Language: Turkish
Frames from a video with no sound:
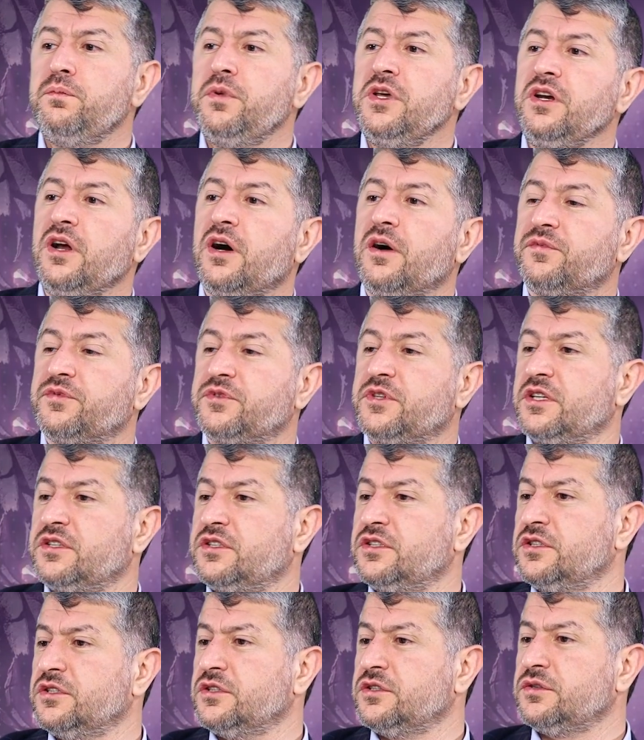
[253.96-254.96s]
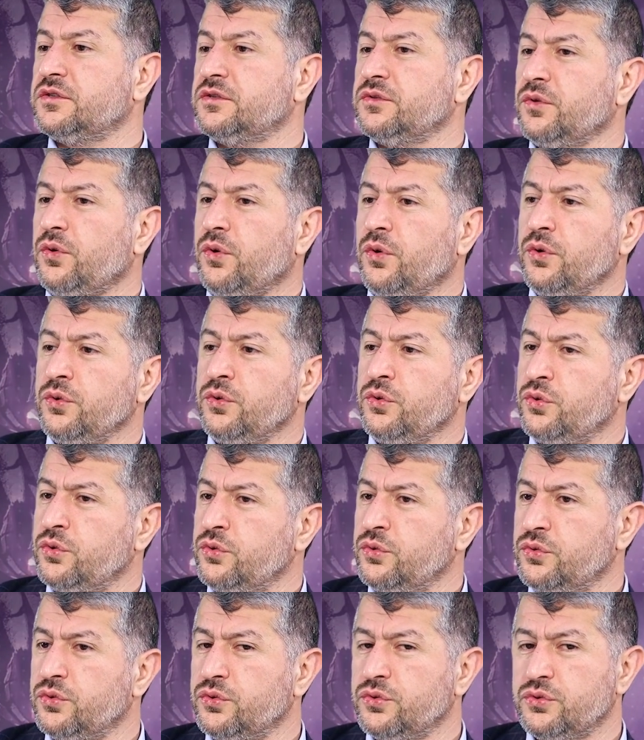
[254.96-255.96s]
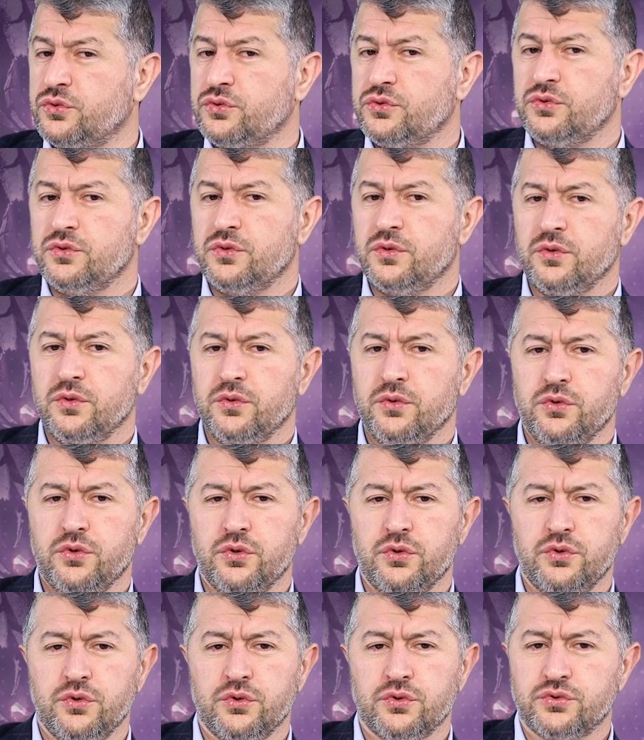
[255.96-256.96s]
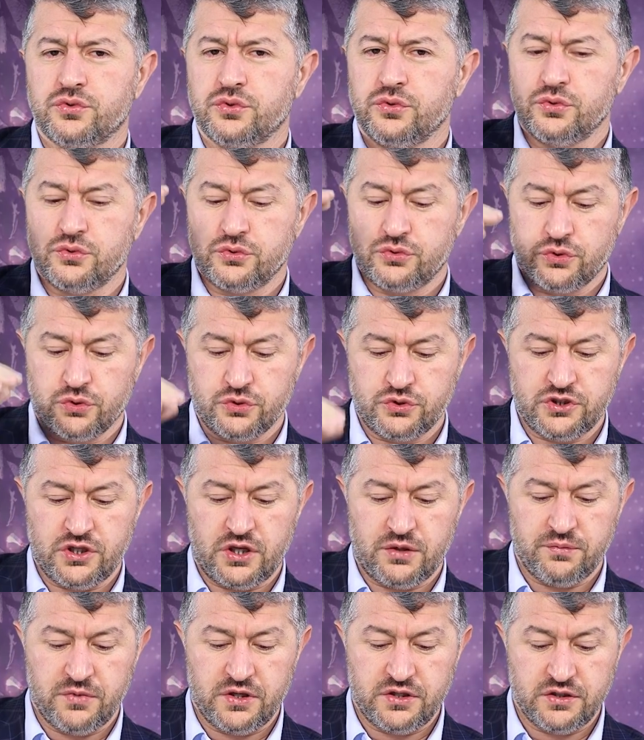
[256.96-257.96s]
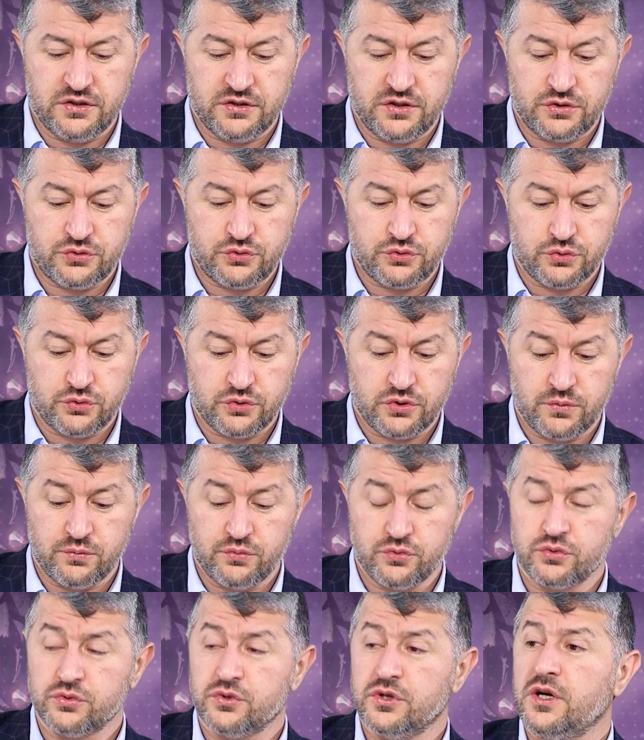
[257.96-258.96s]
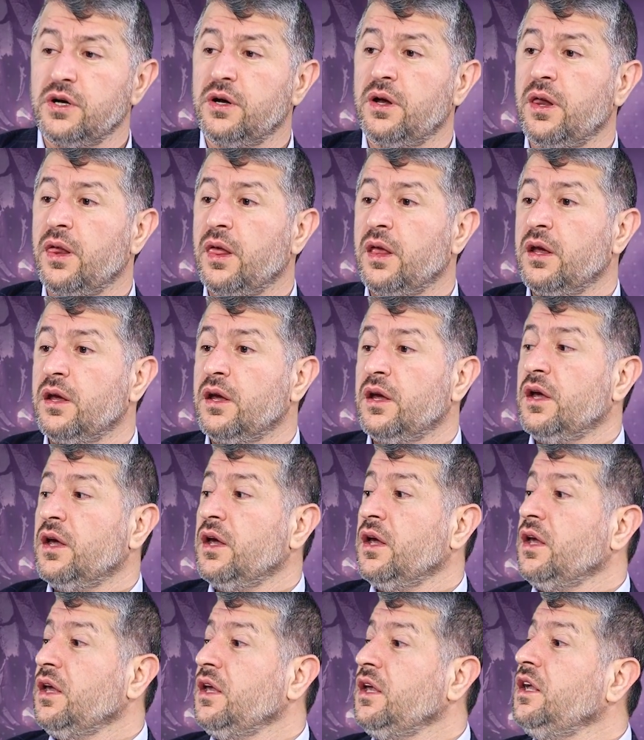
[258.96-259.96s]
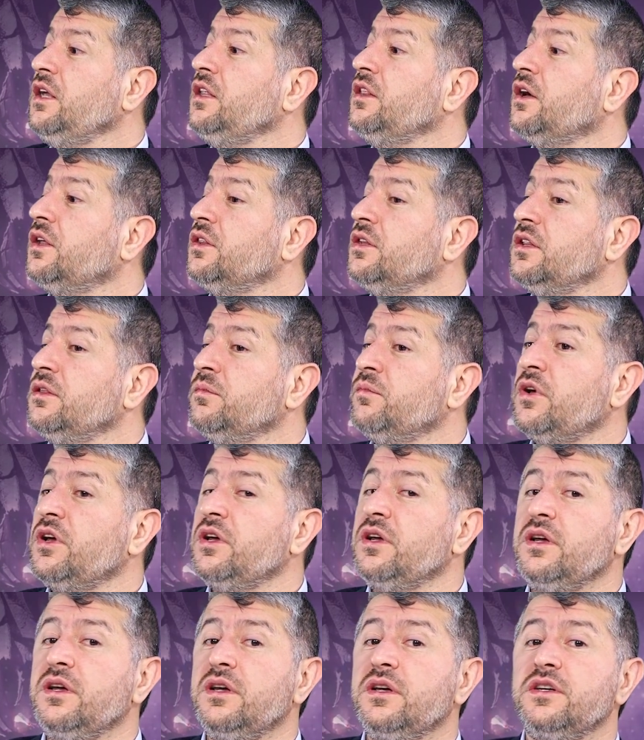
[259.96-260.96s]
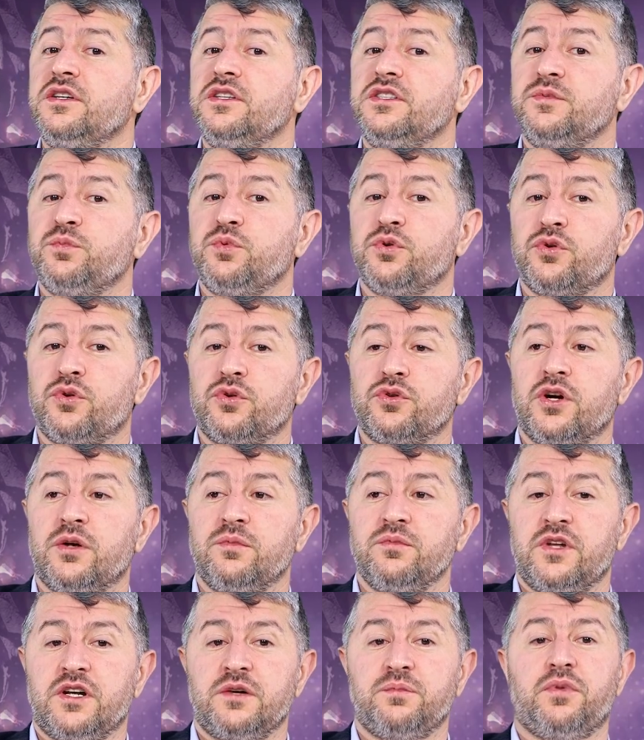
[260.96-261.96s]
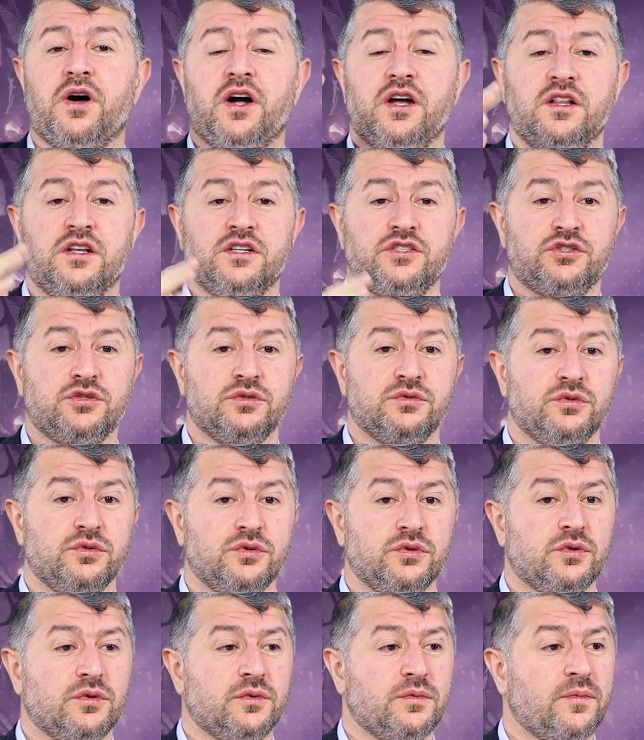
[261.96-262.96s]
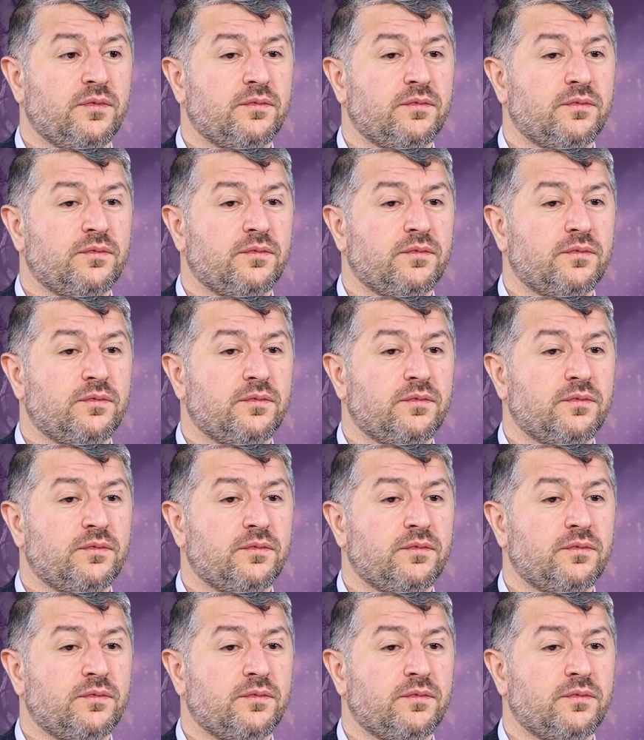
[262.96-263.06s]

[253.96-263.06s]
bir haftadır 10 gündür görüyorsunuz sosyal medyada şurada burada inanılmaz programlar paylaşılıyor.